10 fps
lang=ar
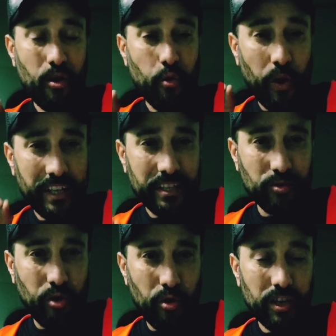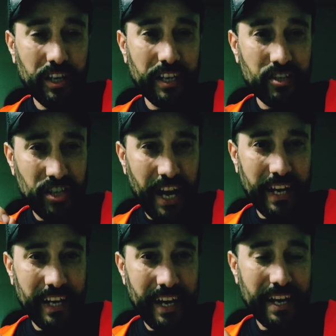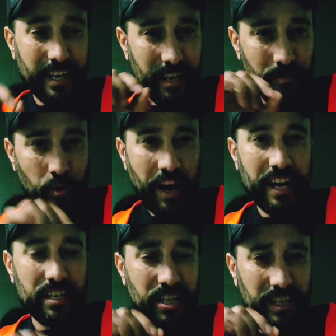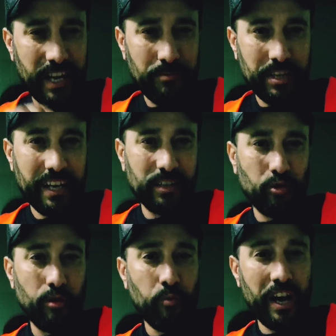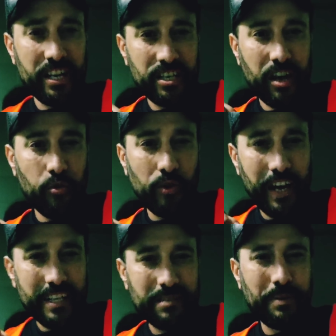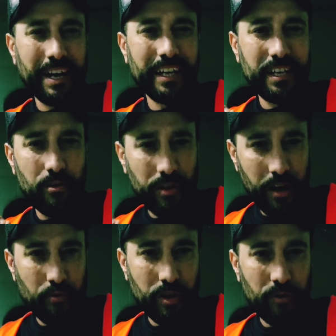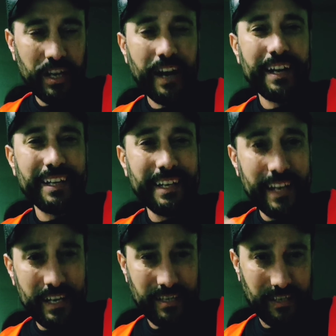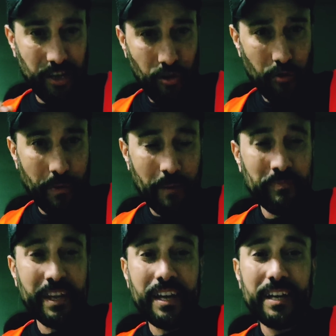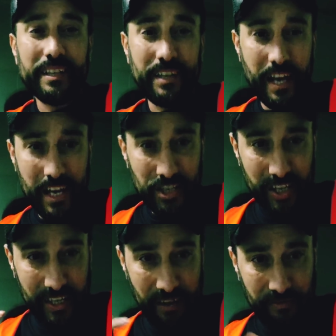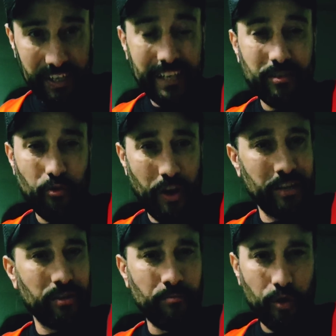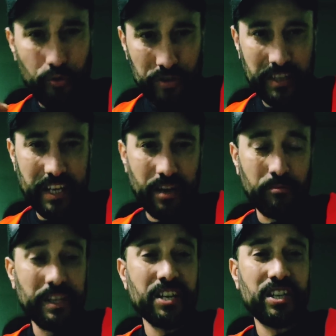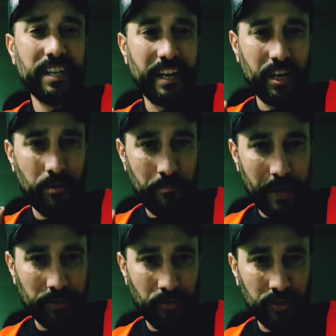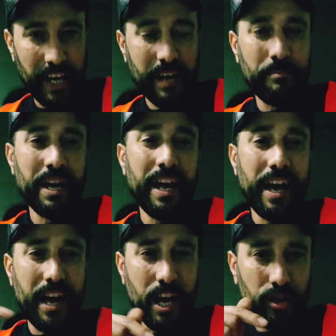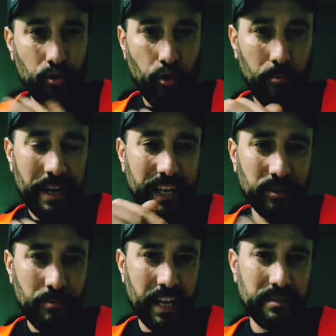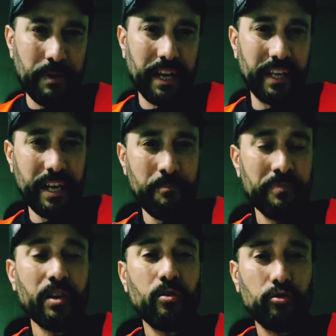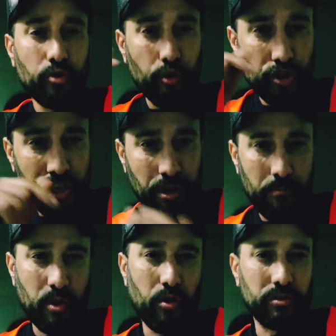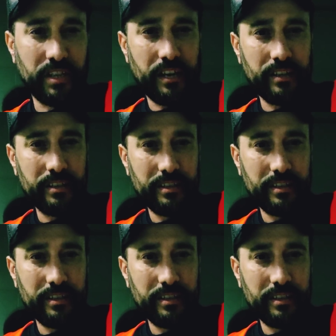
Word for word: وغادي تدخل ان شاء الله المعالجه الطلب ديالك غيدخل المعالجه والاسبقيه والاولويه الناس اللي هما ديجا دافعين وعندهم الروسي ديالهم ديجا داير ليهم باترون طلب هادو هما اللي عندهم اسبقيه تخرج ليهم الكونترا